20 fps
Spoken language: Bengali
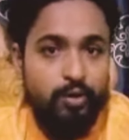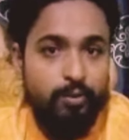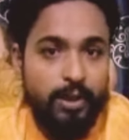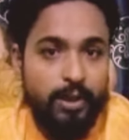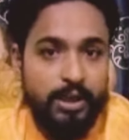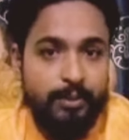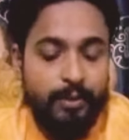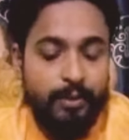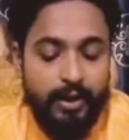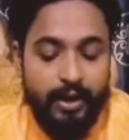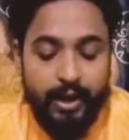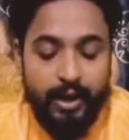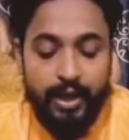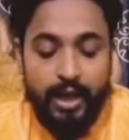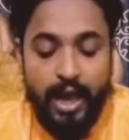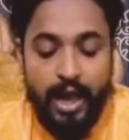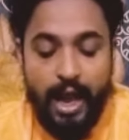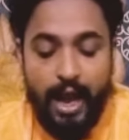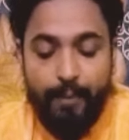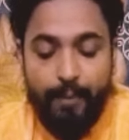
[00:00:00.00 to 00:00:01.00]
ঘুমাতে পারে না
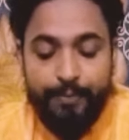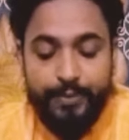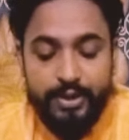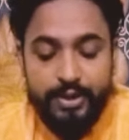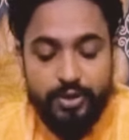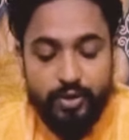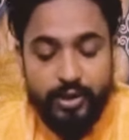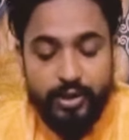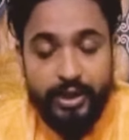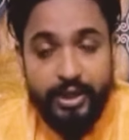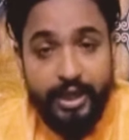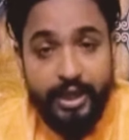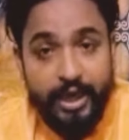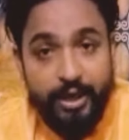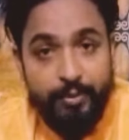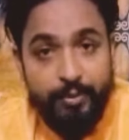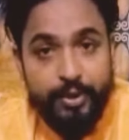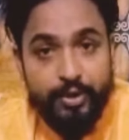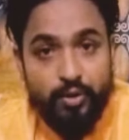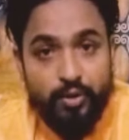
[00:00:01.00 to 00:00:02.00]
আপনি যদি
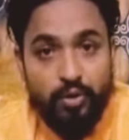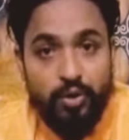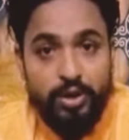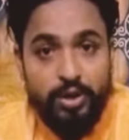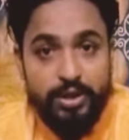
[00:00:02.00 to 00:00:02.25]
নিয়মিত